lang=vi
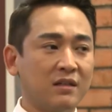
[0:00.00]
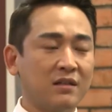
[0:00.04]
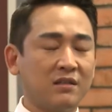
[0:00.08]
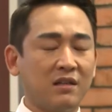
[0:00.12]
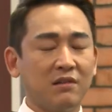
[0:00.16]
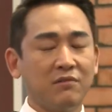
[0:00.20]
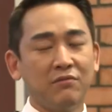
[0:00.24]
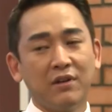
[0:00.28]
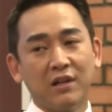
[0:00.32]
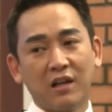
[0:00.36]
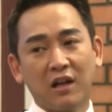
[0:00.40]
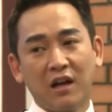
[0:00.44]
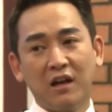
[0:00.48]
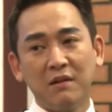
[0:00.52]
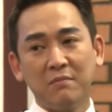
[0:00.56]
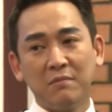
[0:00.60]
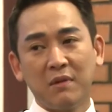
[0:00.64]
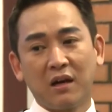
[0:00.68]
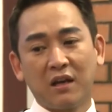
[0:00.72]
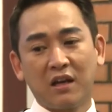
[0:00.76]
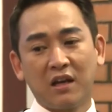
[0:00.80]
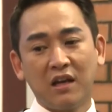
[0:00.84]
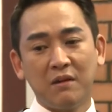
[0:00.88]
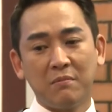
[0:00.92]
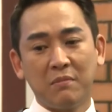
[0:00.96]
chính vì thế
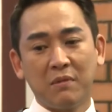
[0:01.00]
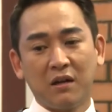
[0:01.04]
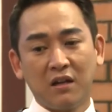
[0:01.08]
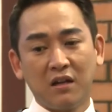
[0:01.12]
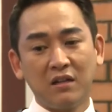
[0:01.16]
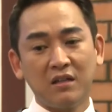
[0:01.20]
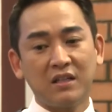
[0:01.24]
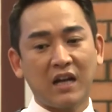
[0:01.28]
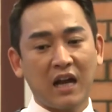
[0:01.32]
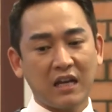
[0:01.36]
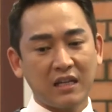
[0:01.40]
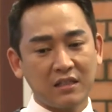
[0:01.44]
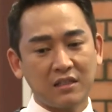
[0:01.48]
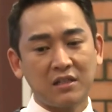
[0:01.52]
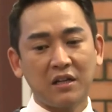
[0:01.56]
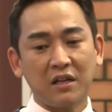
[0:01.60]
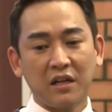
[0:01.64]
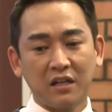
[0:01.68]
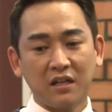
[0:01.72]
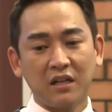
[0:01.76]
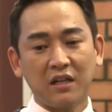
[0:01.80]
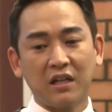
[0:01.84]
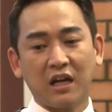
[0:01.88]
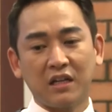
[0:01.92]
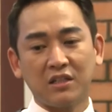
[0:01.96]
mà khi mà đến
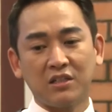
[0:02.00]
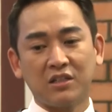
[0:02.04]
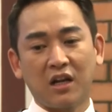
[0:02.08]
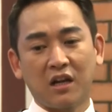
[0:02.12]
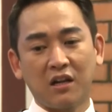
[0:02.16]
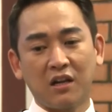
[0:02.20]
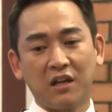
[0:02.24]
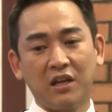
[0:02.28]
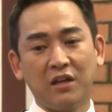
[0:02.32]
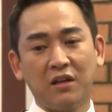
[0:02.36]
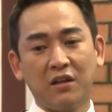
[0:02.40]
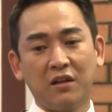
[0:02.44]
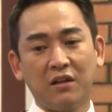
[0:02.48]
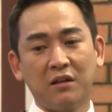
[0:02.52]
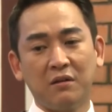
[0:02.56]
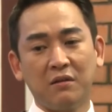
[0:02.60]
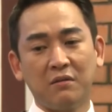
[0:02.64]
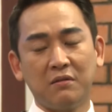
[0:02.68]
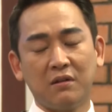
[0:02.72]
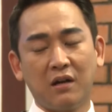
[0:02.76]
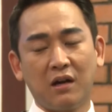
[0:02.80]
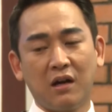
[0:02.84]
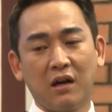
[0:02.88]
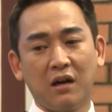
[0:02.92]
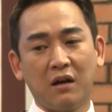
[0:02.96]
casting thì anh Shakti
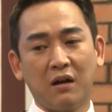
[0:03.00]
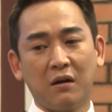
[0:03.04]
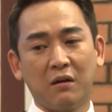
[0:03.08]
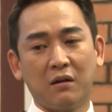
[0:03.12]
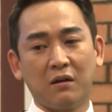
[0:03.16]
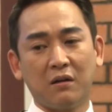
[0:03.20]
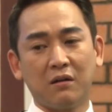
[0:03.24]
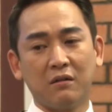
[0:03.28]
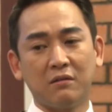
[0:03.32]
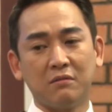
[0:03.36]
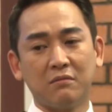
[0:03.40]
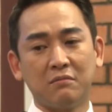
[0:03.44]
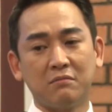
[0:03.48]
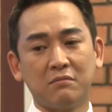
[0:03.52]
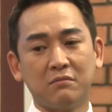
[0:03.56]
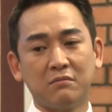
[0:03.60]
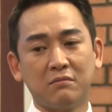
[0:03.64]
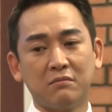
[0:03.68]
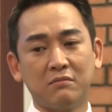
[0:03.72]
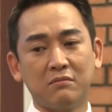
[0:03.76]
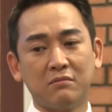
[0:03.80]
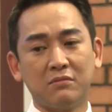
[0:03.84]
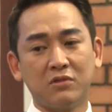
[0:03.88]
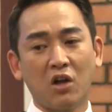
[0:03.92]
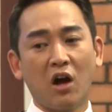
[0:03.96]
uh, à,
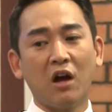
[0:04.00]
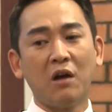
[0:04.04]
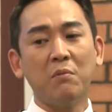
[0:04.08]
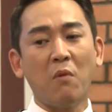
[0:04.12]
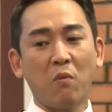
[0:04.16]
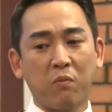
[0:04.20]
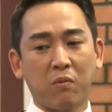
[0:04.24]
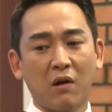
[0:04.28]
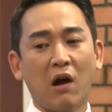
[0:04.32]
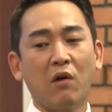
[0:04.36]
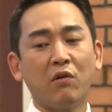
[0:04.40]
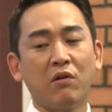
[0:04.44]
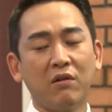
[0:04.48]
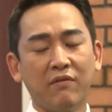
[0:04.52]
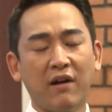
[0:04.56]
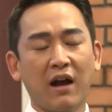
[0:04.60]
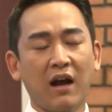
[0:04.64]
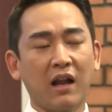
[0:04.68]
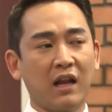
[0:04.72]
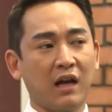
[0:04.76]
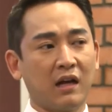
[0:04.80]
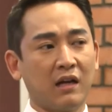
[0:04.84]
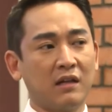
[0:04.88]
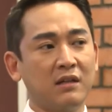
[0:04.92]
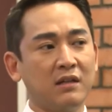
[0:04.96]
nói một câu với
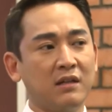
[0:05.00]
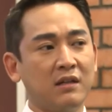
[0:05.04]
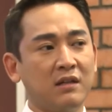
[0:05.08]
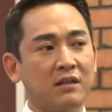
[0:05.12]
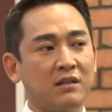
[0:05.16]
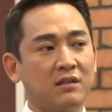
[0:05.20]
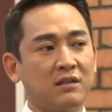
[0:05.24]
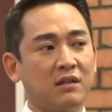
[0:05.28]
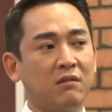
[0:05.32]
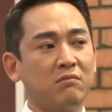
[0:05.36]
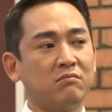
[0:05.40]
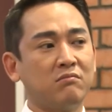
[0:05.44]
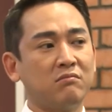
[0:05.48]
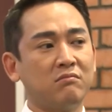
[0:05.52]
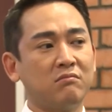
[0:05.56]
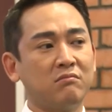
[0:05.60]
văn là trong